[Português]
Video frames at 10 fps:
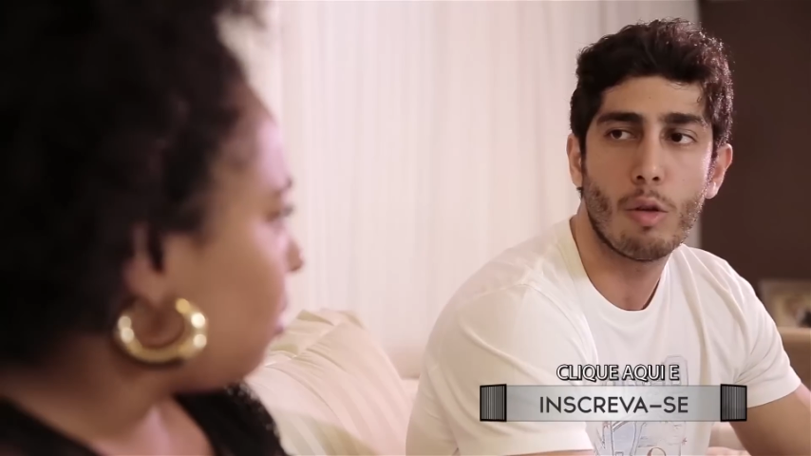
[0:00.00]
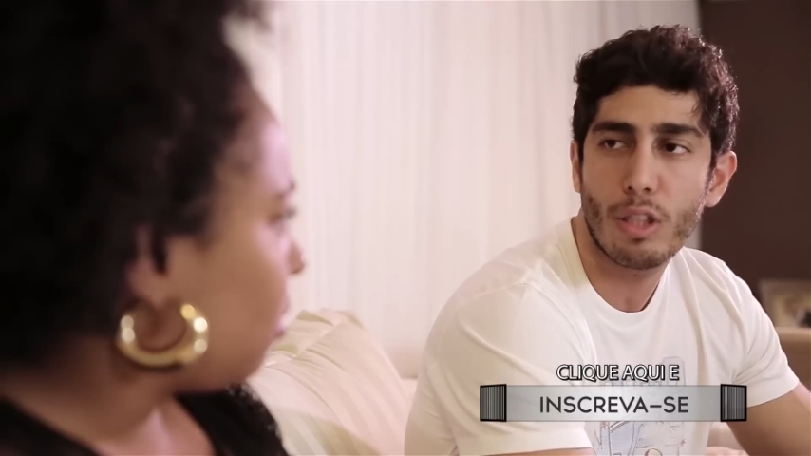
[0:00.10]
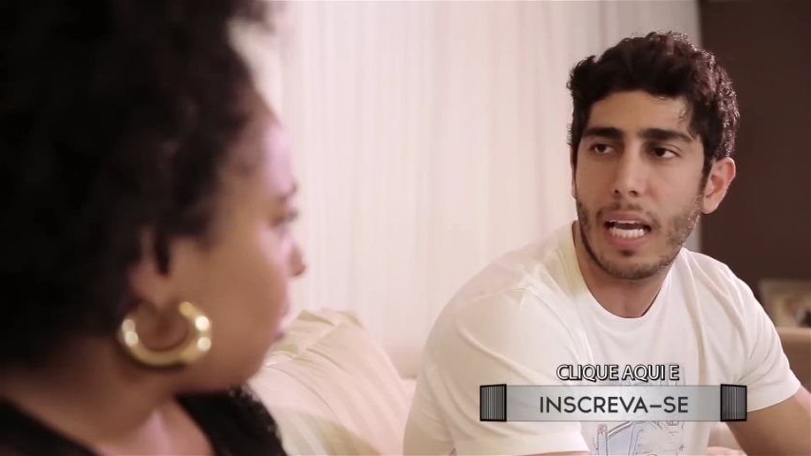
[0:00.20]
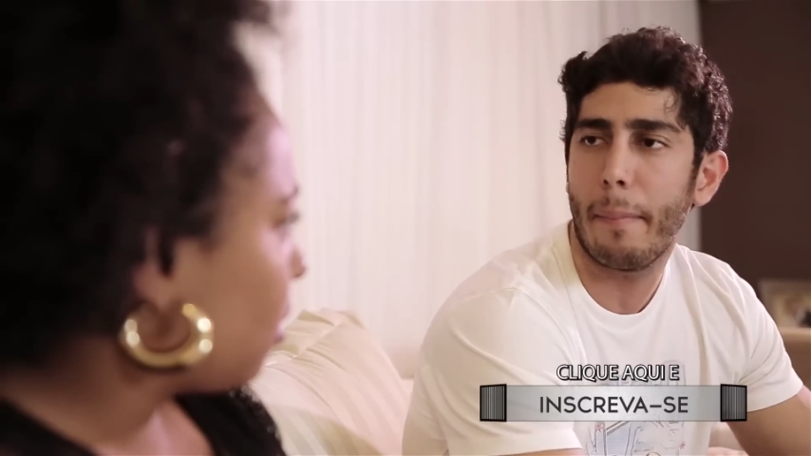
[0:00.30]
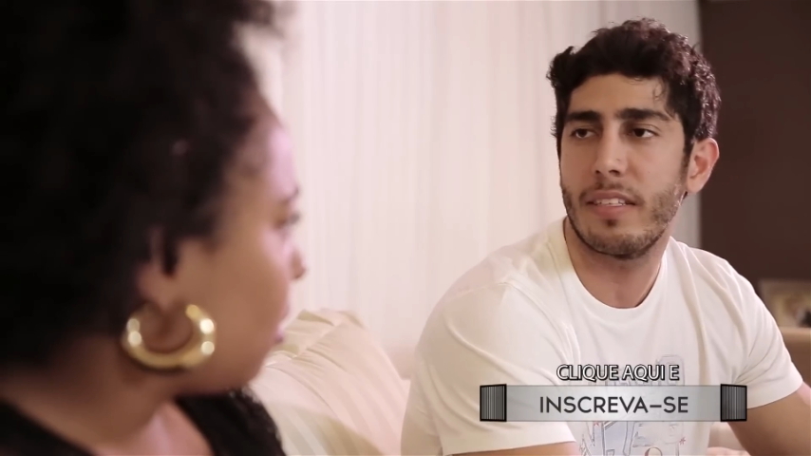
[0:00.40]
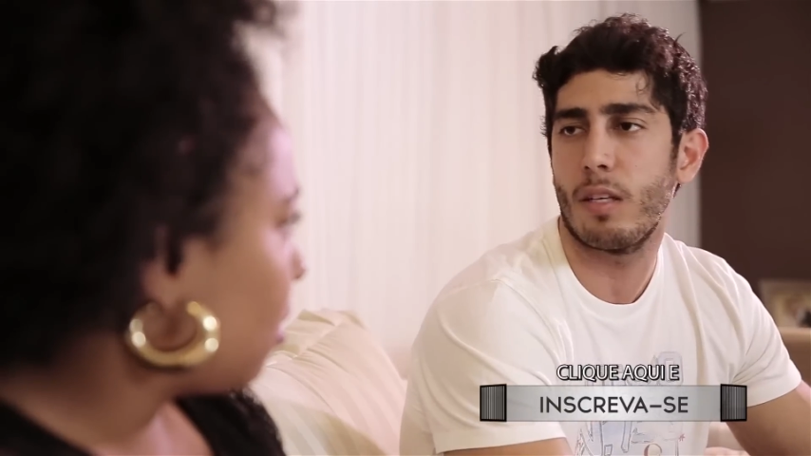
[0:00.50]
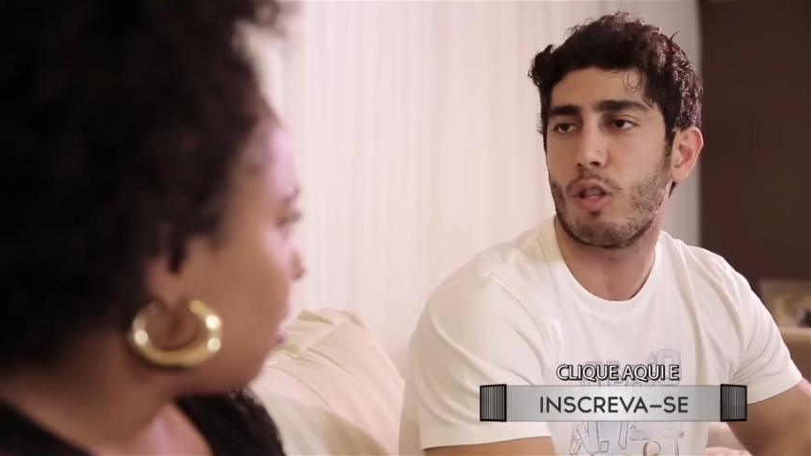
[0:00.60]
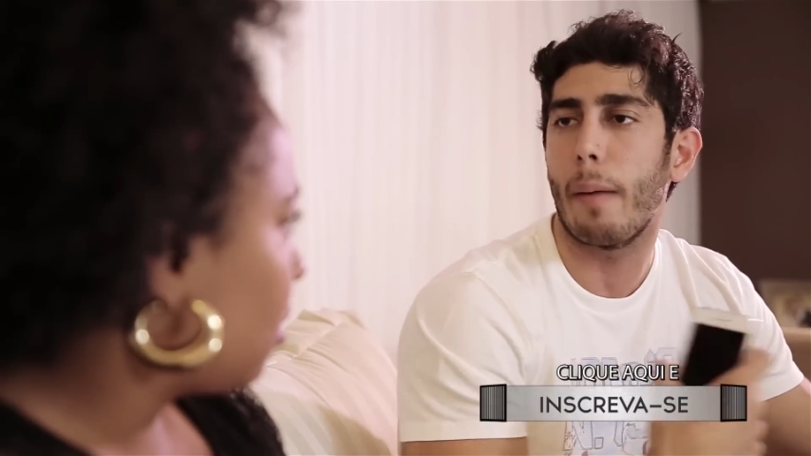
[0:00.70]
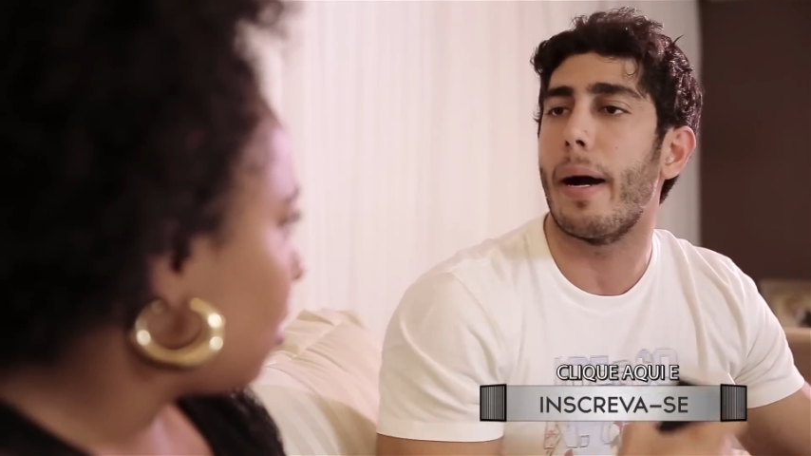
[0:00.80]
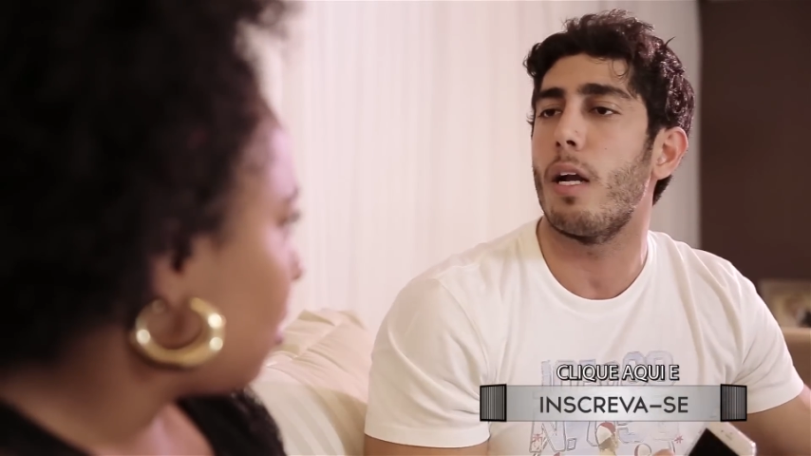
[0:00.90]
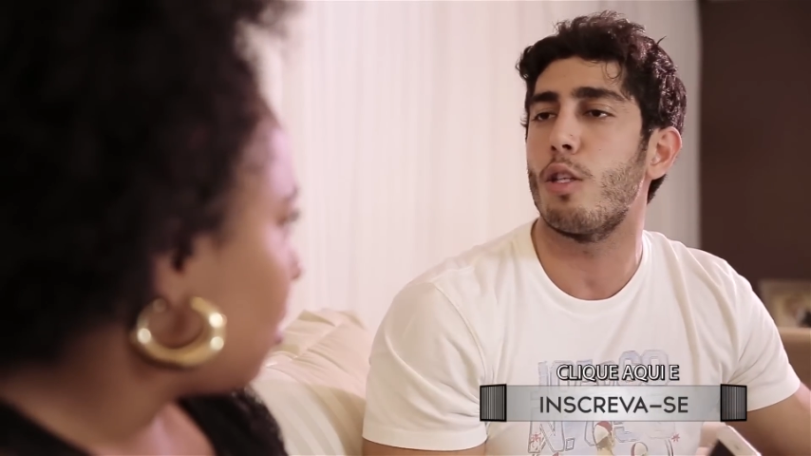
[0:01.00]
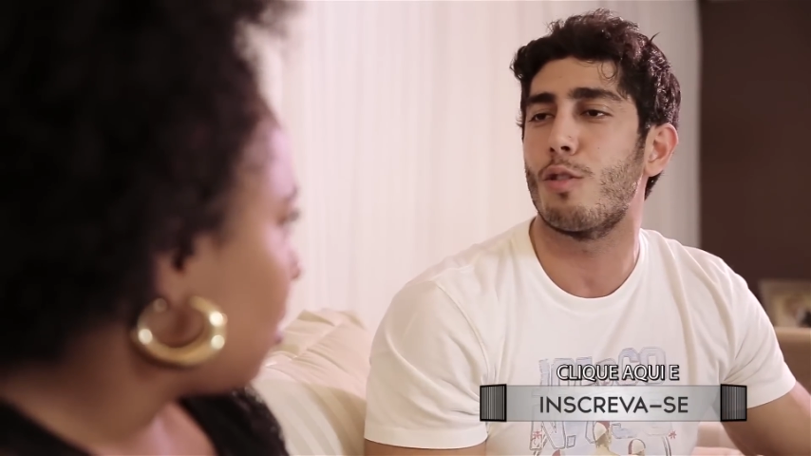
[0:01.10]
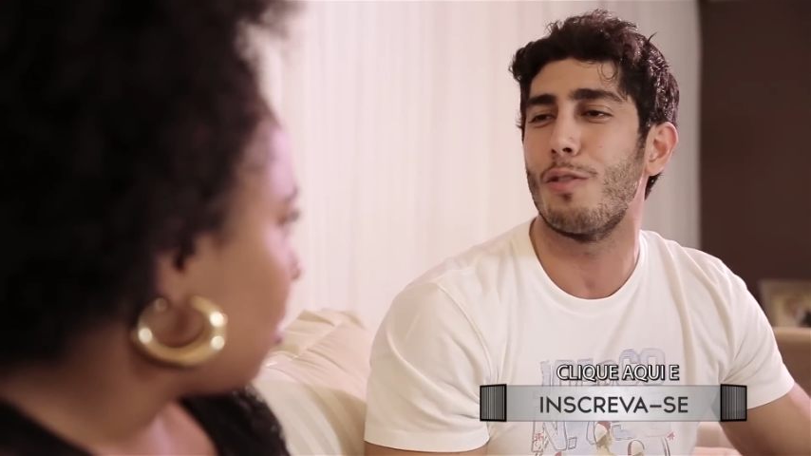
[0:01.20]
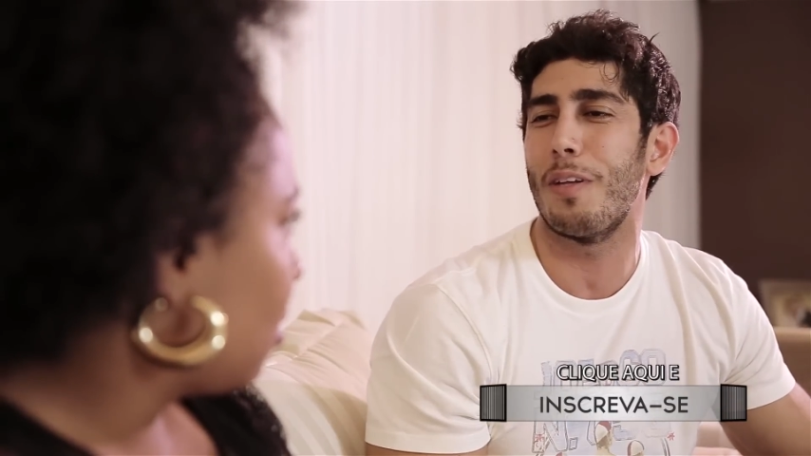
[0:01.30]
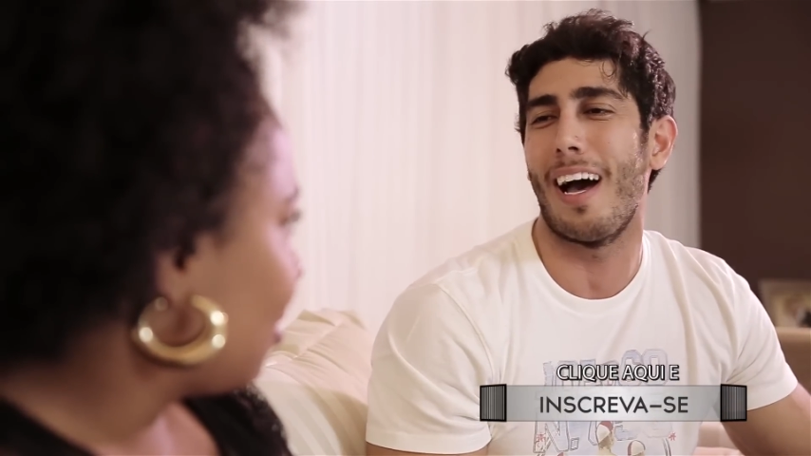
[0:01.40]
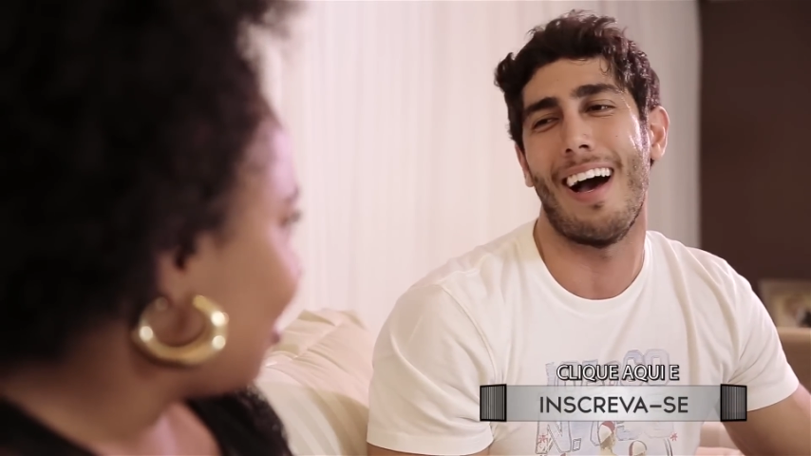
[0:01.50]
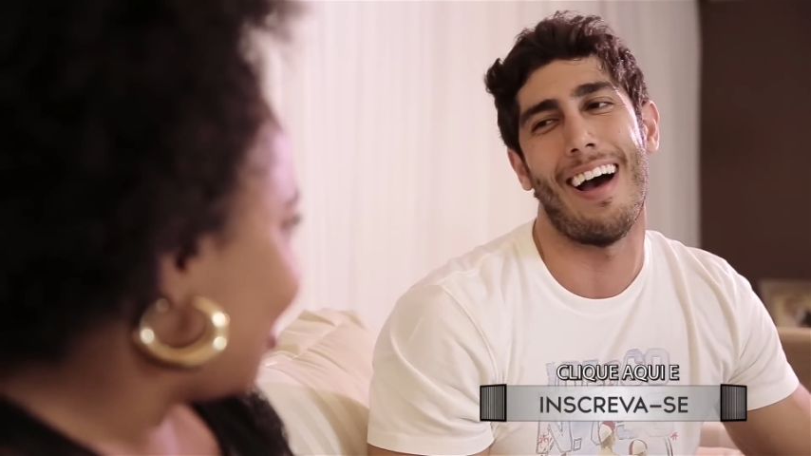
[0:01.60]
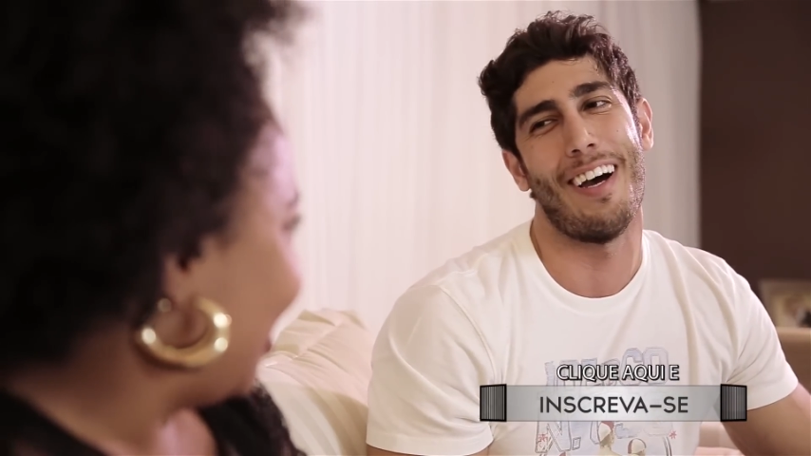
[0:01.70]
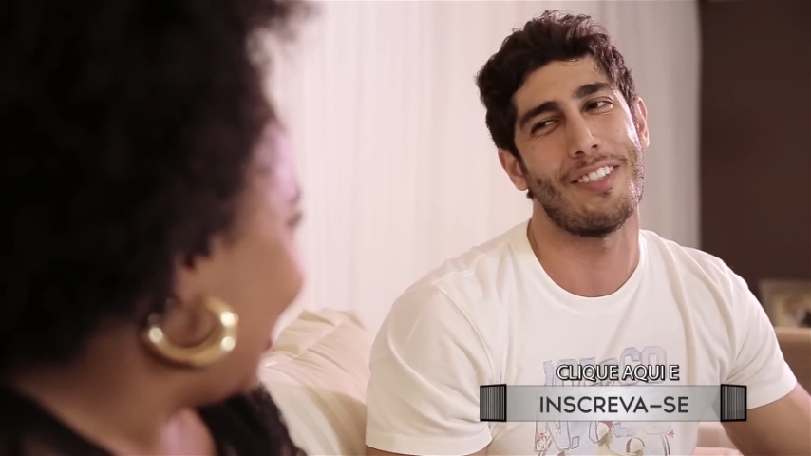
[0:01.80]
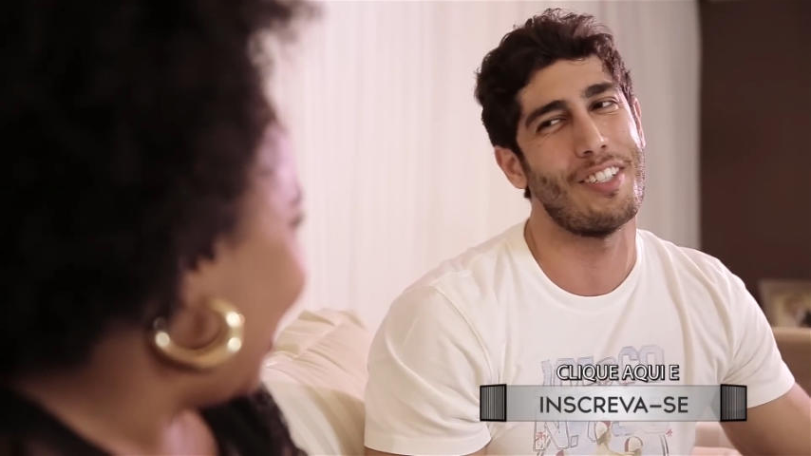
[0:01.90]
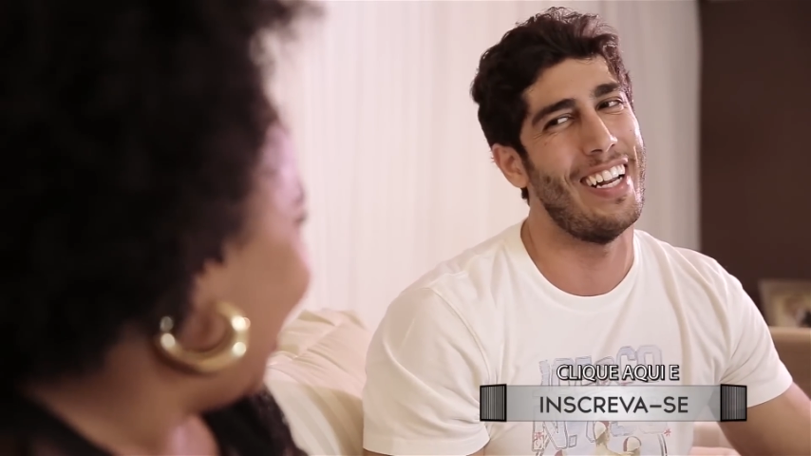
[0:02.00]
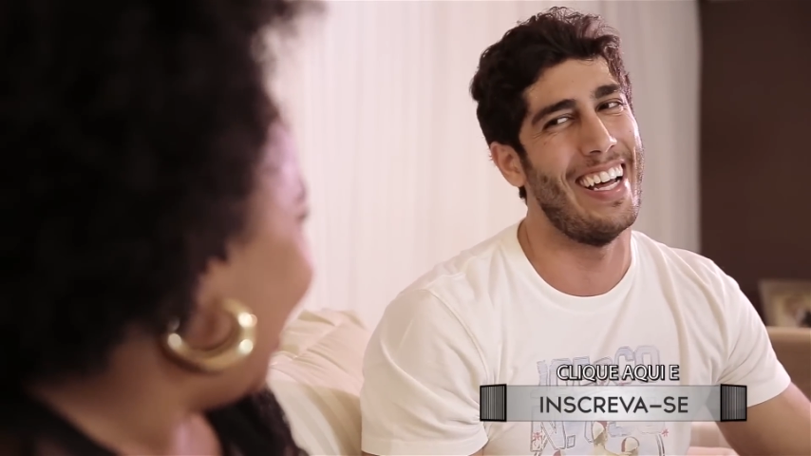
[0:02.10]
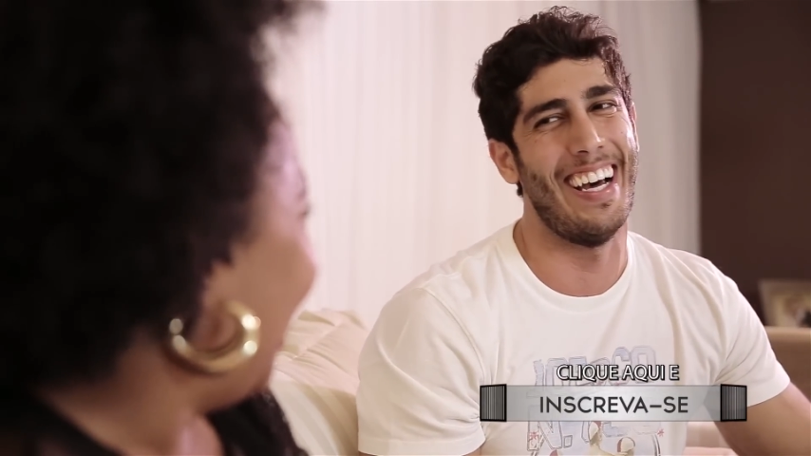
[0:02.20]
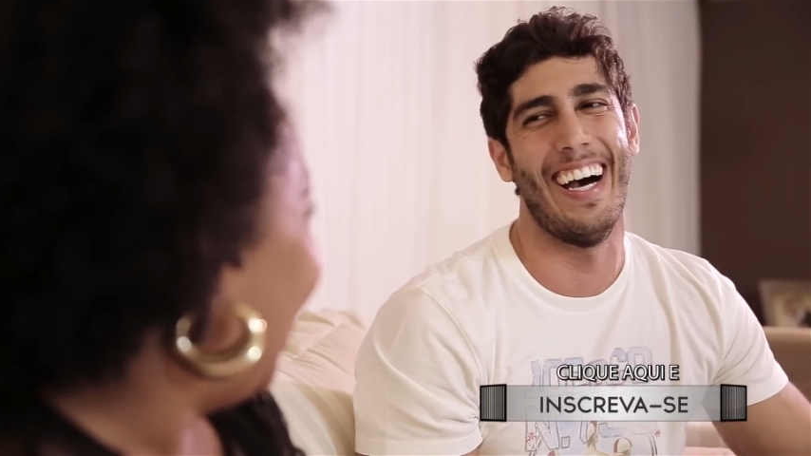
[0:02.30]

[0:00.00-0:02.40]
Eu sei, mas eu trabalho, eu estudo, ah, Juliana.